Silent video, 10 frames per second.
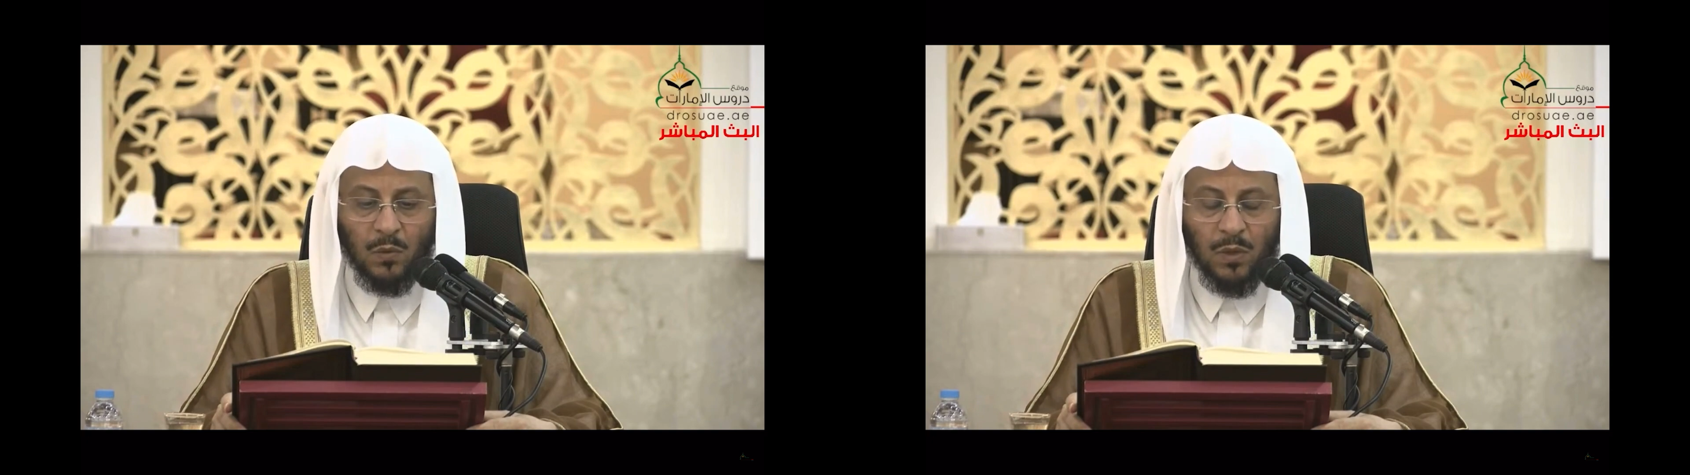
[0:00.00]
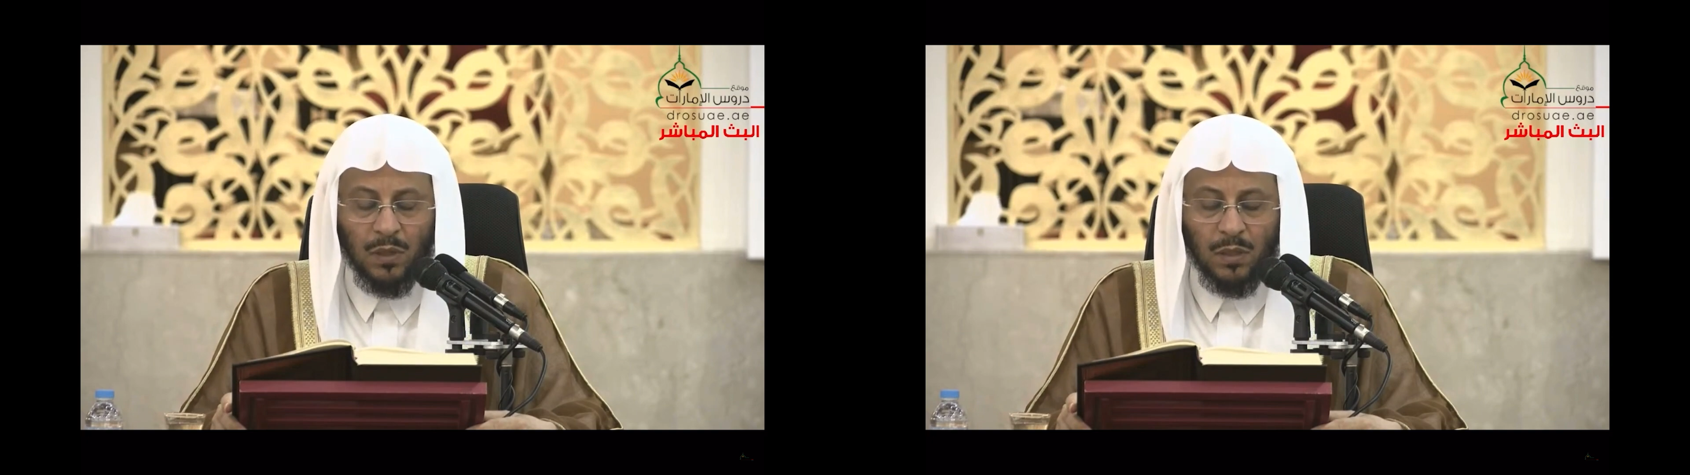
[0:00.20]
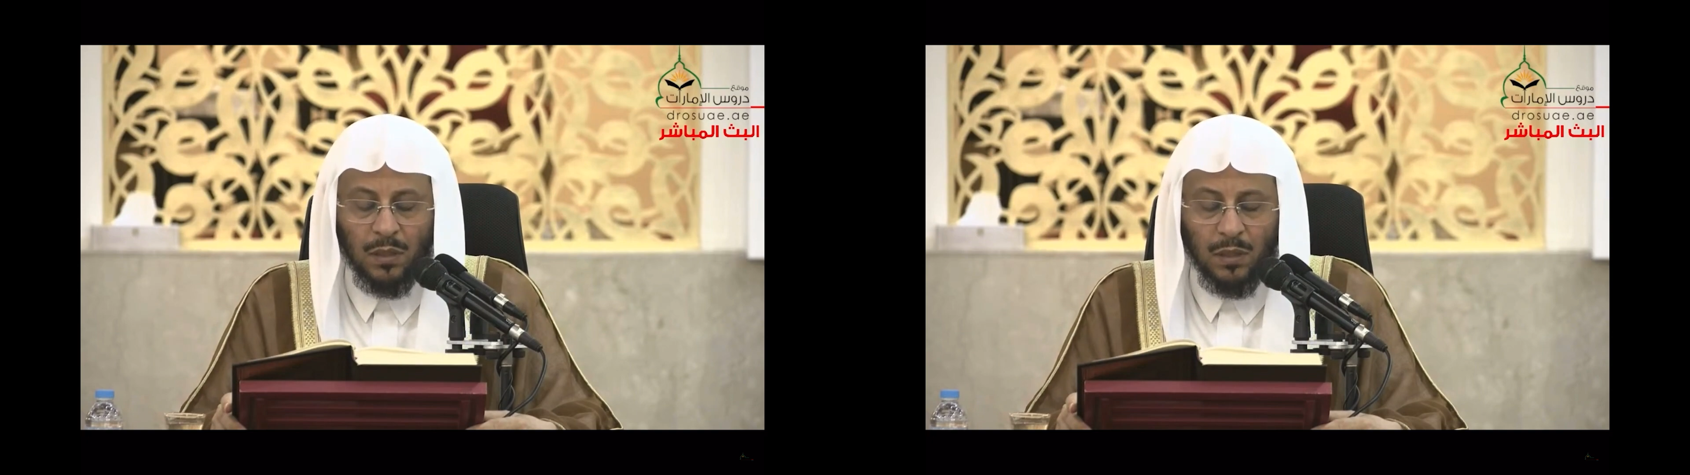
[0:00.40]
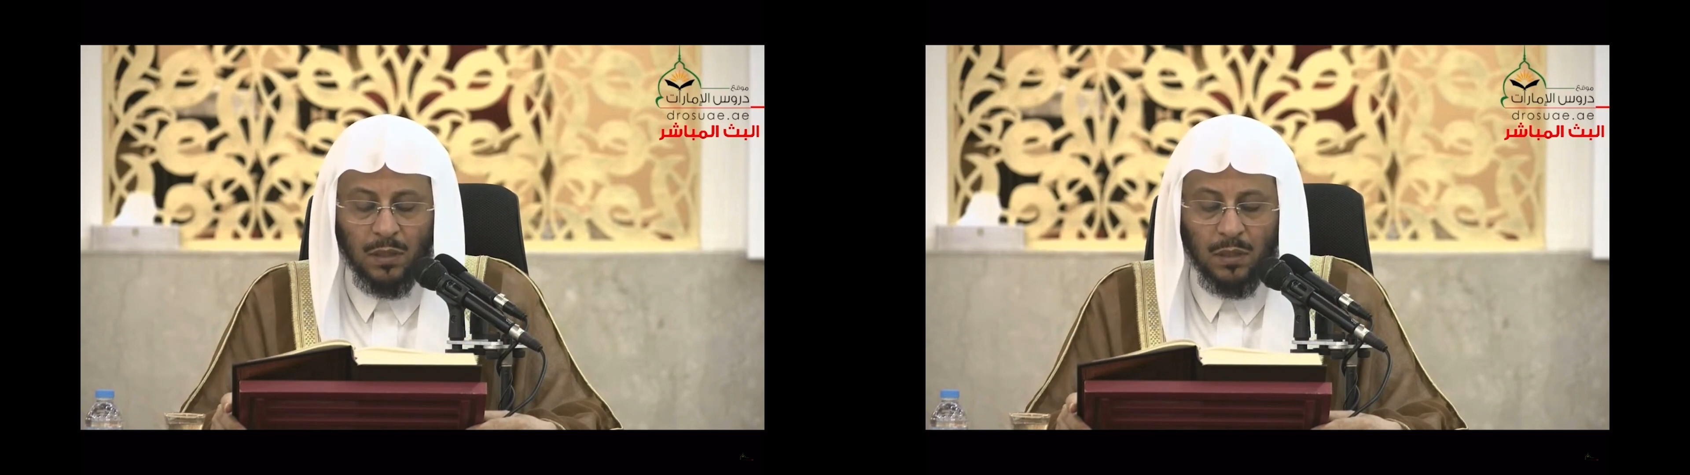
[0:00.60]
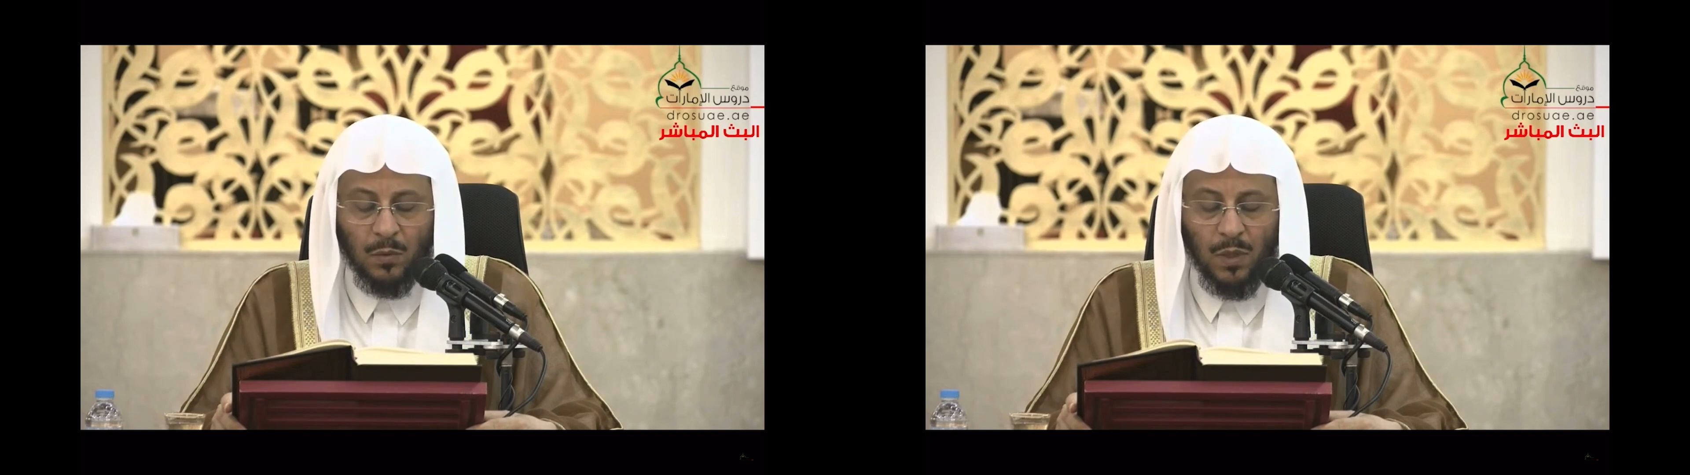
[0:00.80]
وعلى
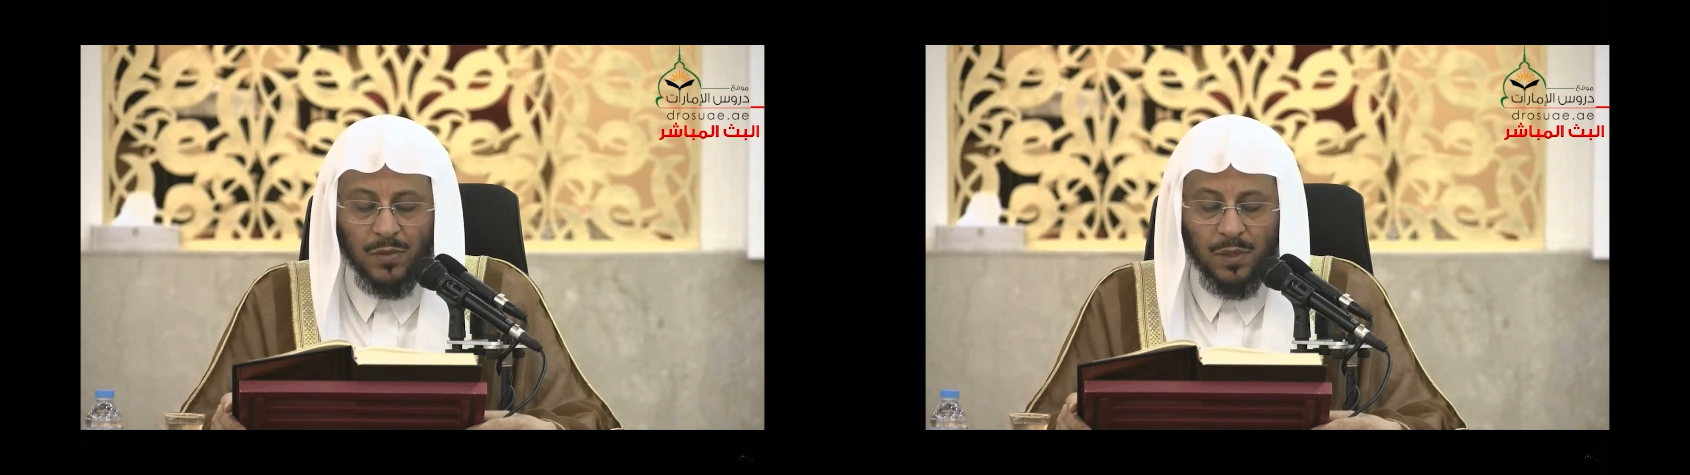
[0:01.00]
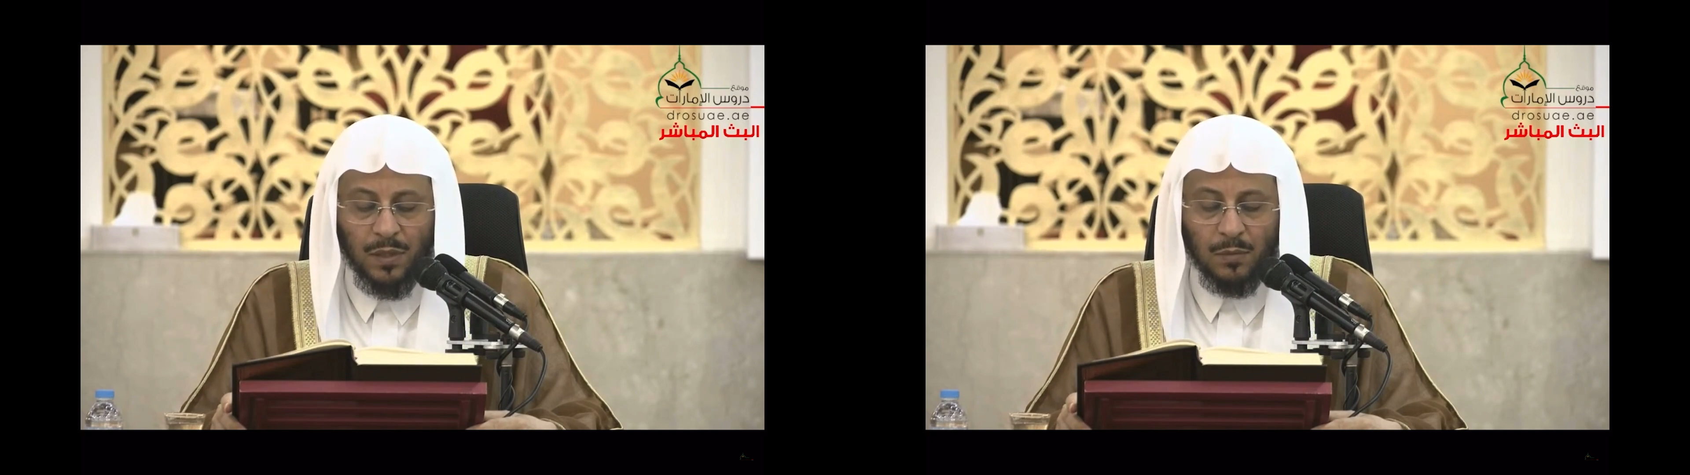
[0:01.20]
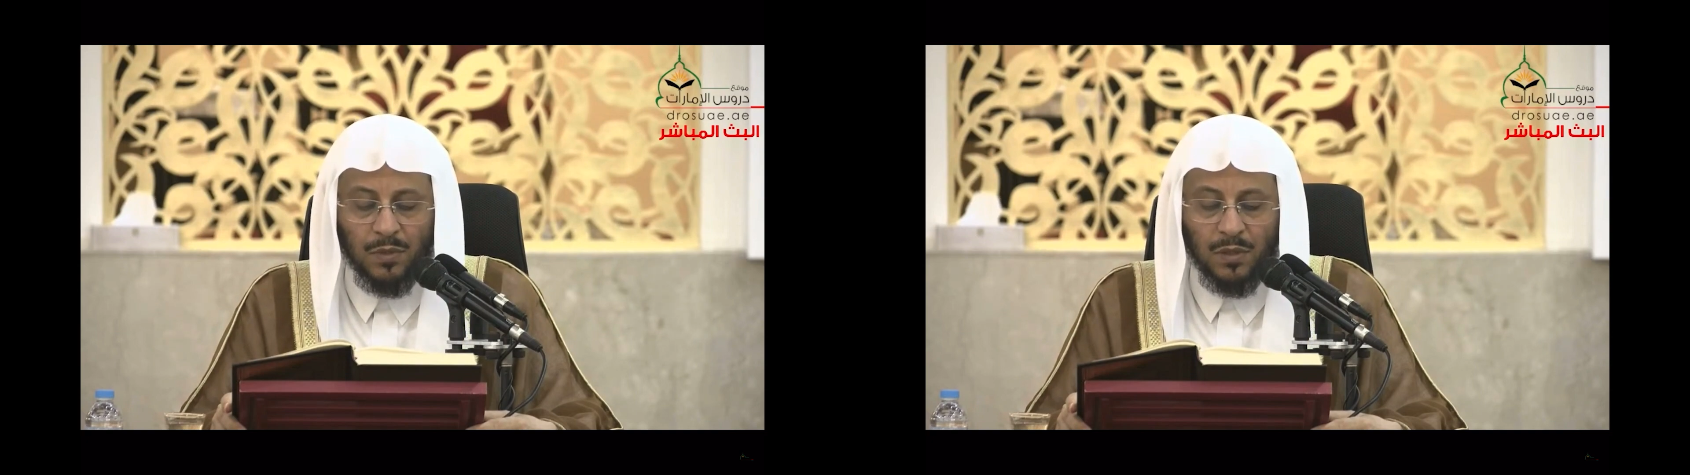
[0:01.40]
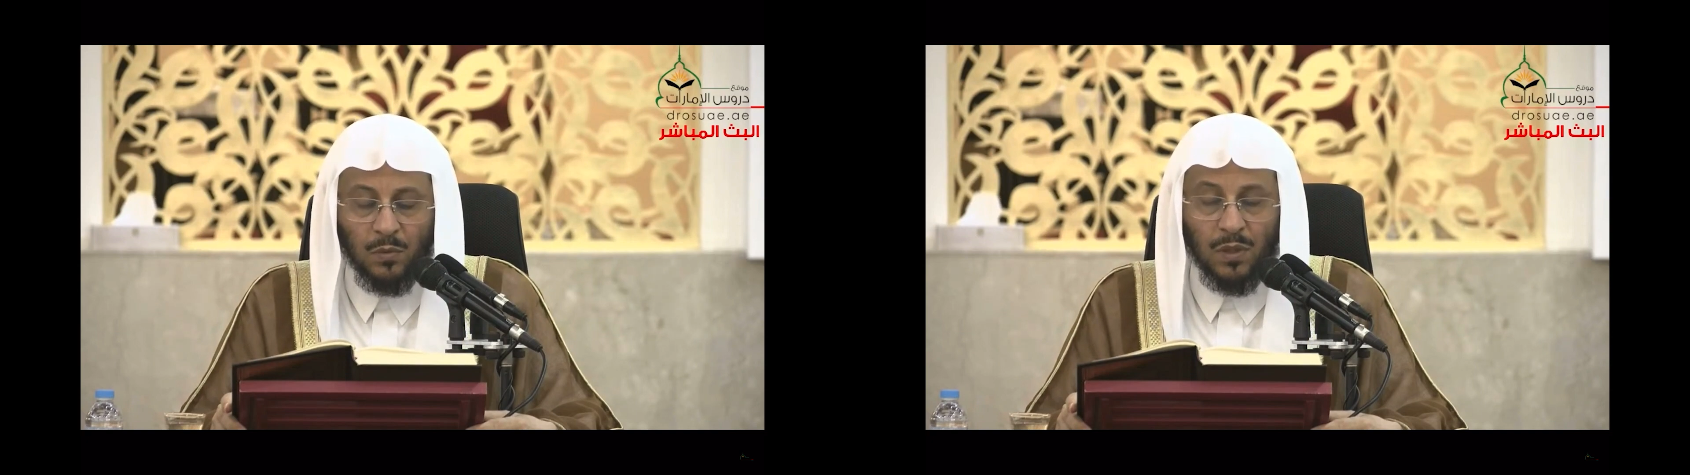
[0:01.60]
اله واصحابه